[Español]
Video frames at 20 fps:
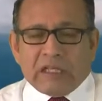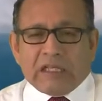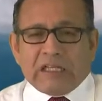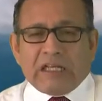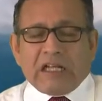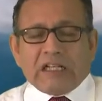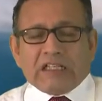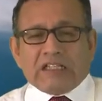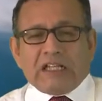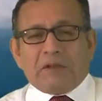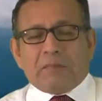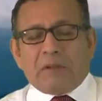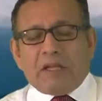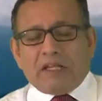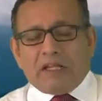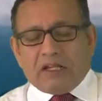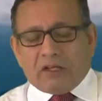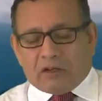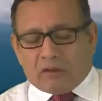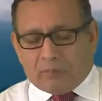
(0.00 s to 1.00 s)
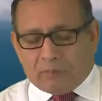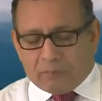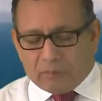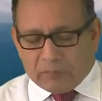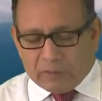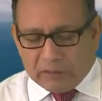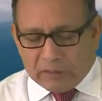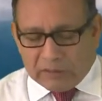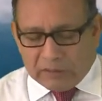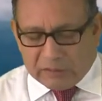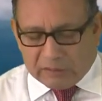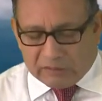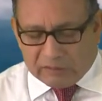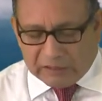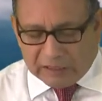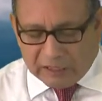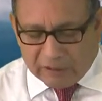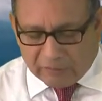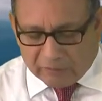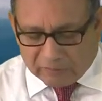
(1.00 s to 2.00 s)
Y el tema de
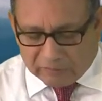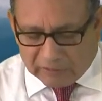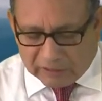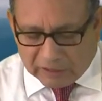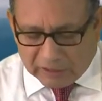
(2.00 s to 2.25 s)
si le, si